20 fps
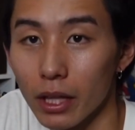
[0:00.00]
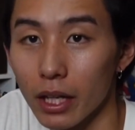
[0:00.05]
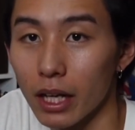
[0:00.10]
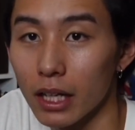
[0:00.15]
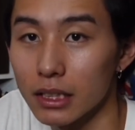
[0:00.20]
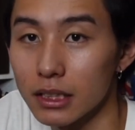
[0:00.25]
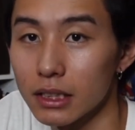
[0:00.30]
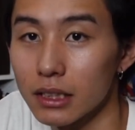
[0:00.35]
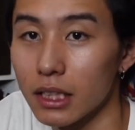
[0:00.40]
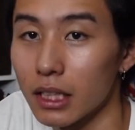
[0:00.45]

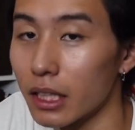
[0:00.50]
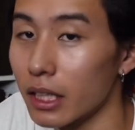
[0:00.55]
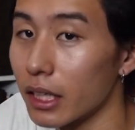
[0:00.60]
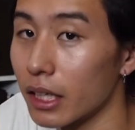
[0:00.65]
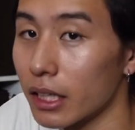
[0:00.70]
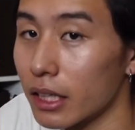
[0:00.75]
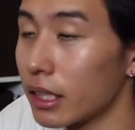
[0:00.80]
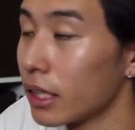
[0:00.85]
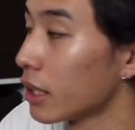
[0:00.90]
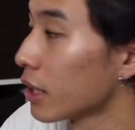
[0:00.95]
流しながら
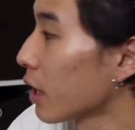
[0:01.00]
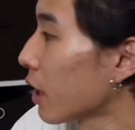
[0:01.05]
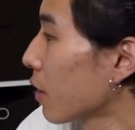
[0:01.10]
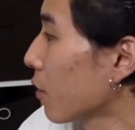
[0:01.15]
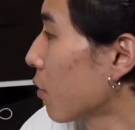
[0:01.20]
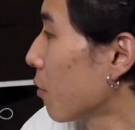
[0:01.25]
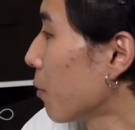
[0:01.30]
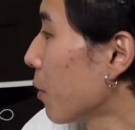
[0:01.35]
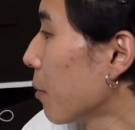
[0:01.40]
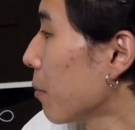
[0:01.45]
やっていきたい
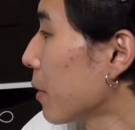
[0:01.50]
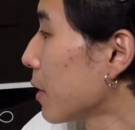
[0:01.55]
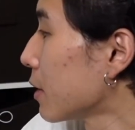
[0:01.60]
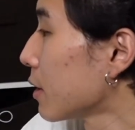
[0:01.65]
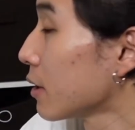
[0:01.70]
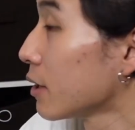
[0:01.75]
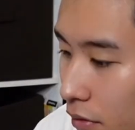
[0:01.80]
と思います